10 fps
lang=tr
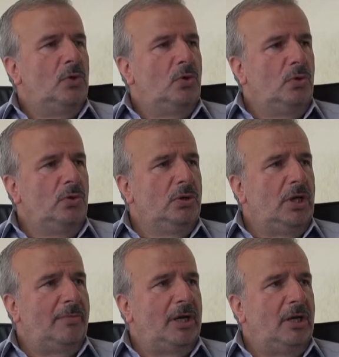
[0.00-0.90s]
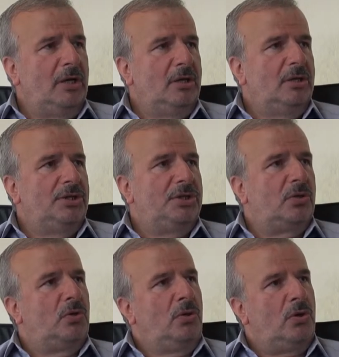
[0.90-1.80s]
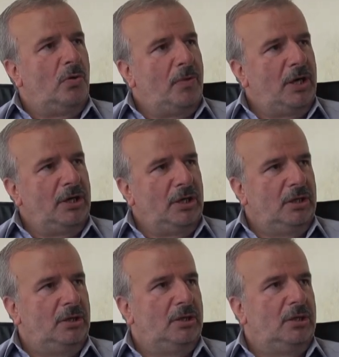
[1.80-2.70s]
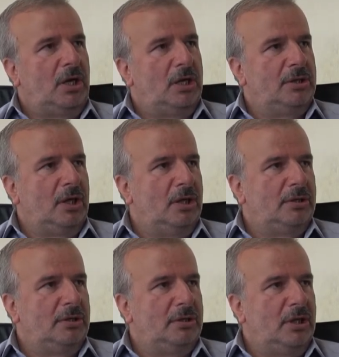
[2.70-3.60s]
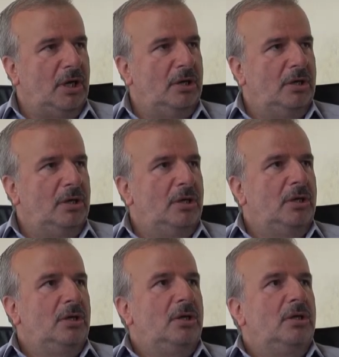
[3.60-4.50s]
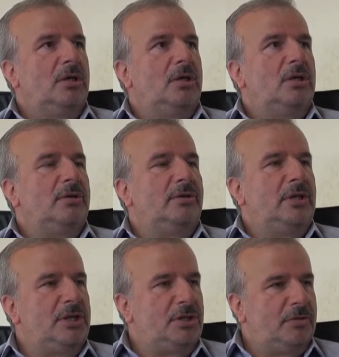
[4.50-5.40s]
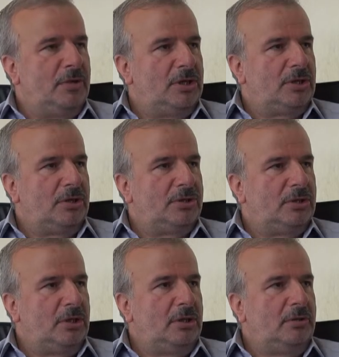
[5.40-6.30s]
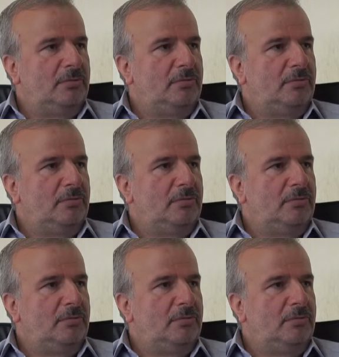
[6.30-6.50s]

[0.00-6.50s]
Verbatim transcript: uygulamaya işte Kobani adı altında e, geçirmeye çalıştılar.